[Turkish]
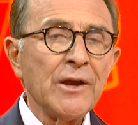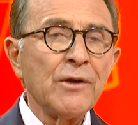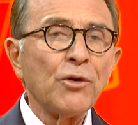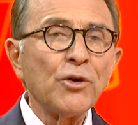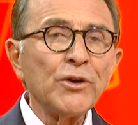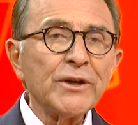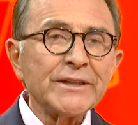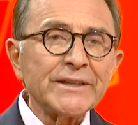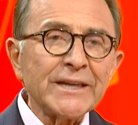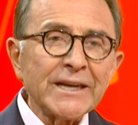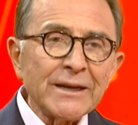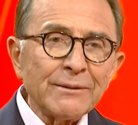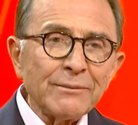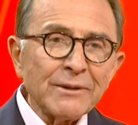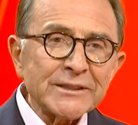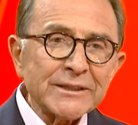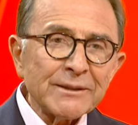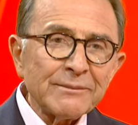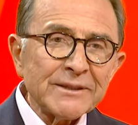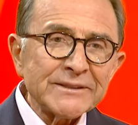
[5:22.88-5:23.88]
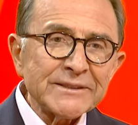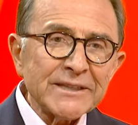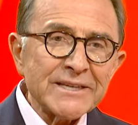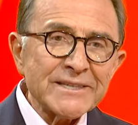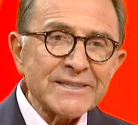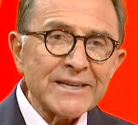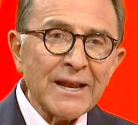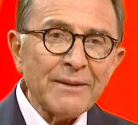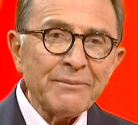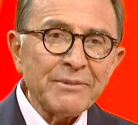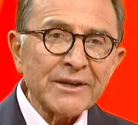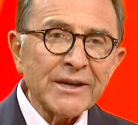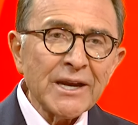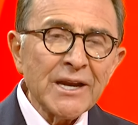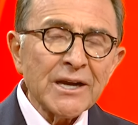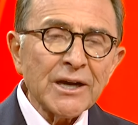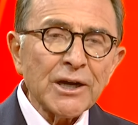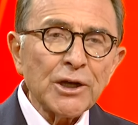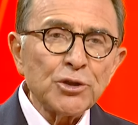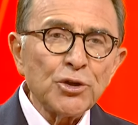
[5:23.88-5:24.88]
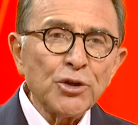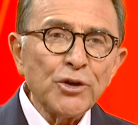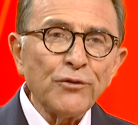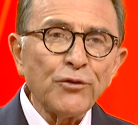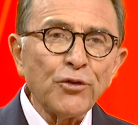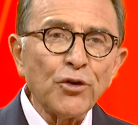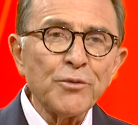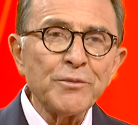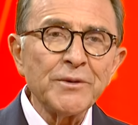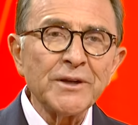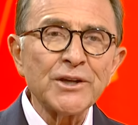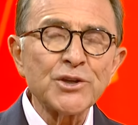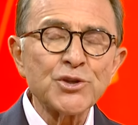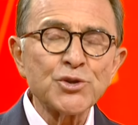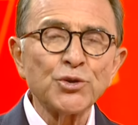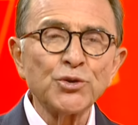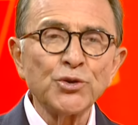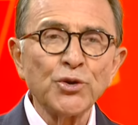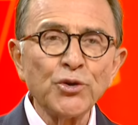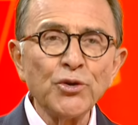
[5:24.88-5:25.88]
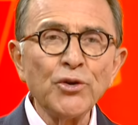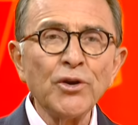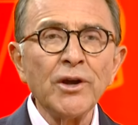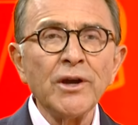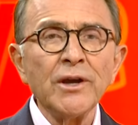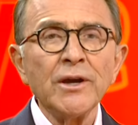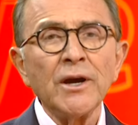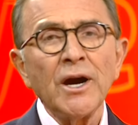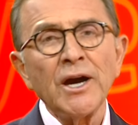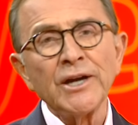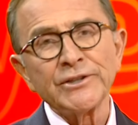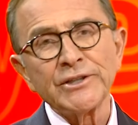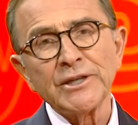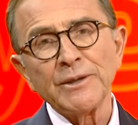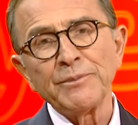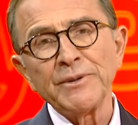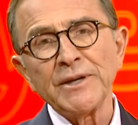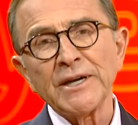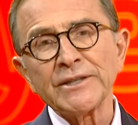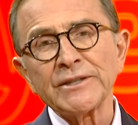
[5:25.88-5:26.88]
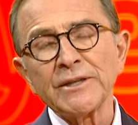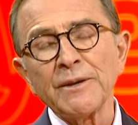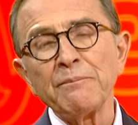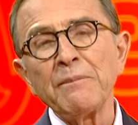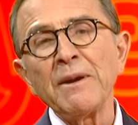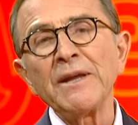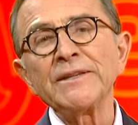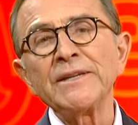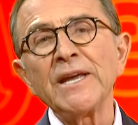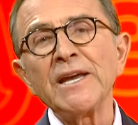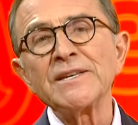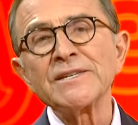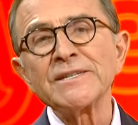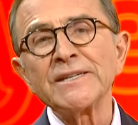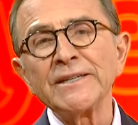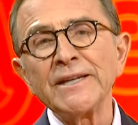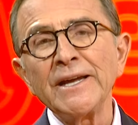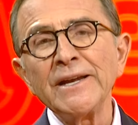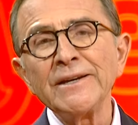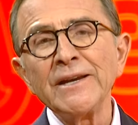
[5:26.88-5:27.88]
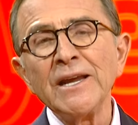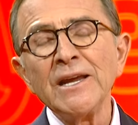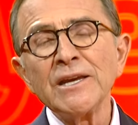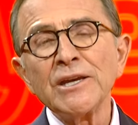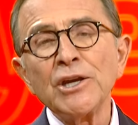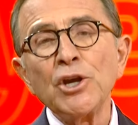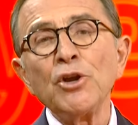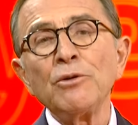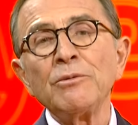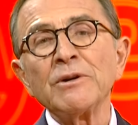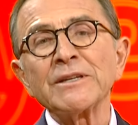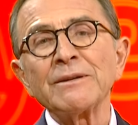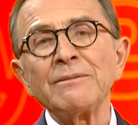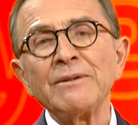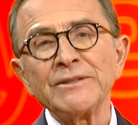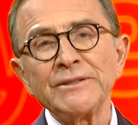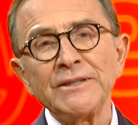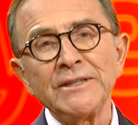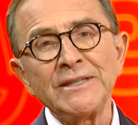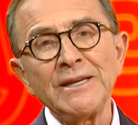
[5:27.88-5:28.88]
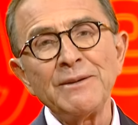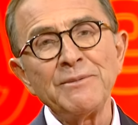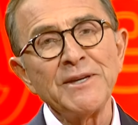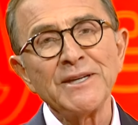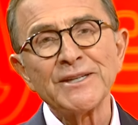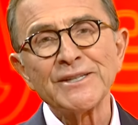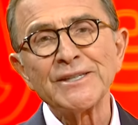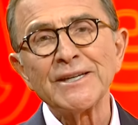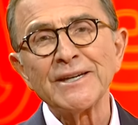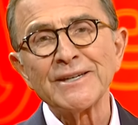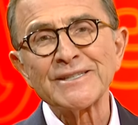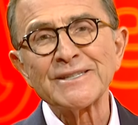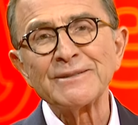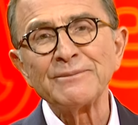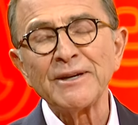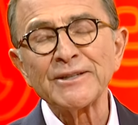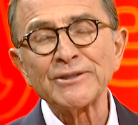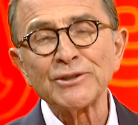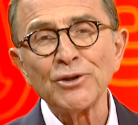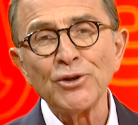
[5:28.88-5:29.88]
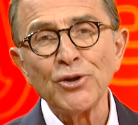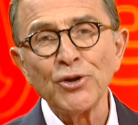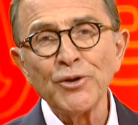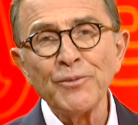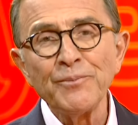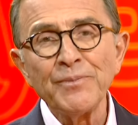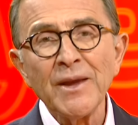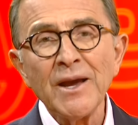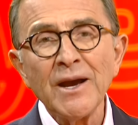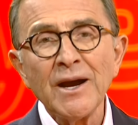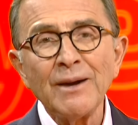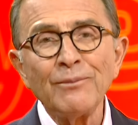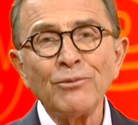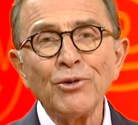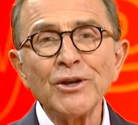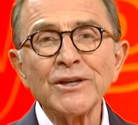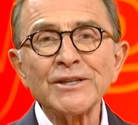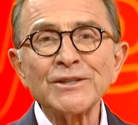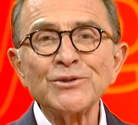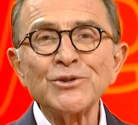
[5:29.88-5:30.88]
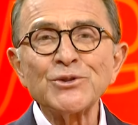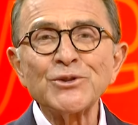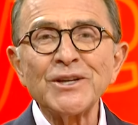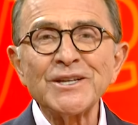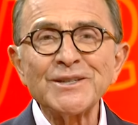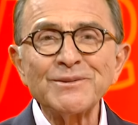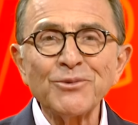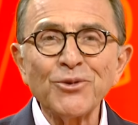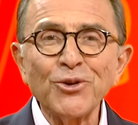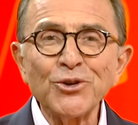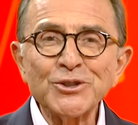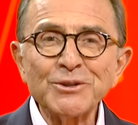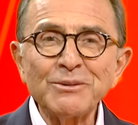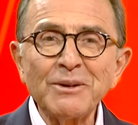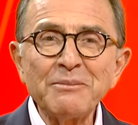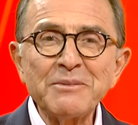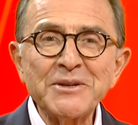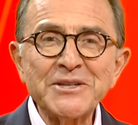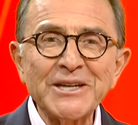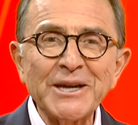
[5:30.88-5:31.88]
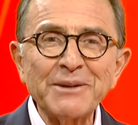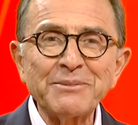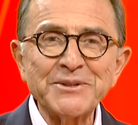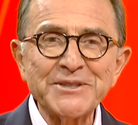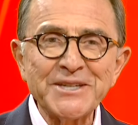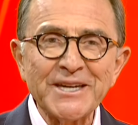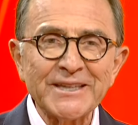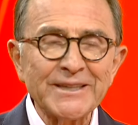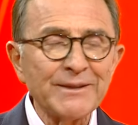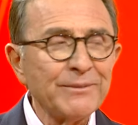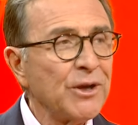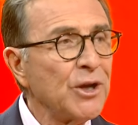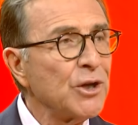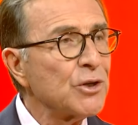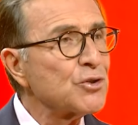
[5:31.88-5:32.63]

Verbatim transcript: O nedenle matematiksel bir kalori formülasyonunu artık bıraktık. Ben de eskiden kilo matematiği diye bir yazı yazdım hatırlıyorum. Ama o yazının üstüne şimdi kocaman bir çarpı çektim.